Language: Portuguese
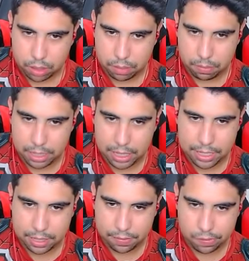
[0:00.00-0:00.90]

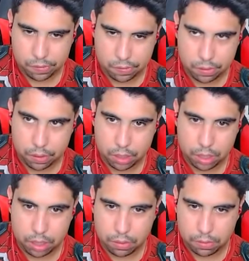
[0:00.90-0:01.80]
Beleza.
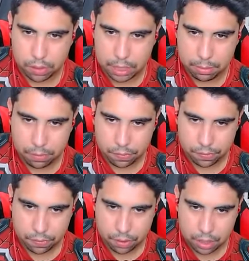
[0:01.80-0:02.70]
Vamos.
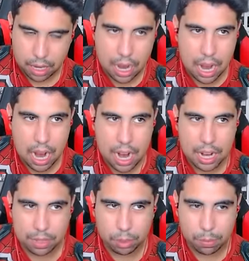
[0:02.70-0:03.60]

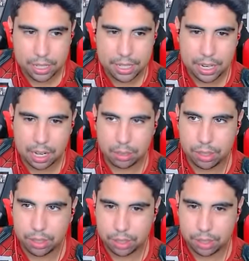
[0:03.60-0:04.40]
Ai, tomei esse counter.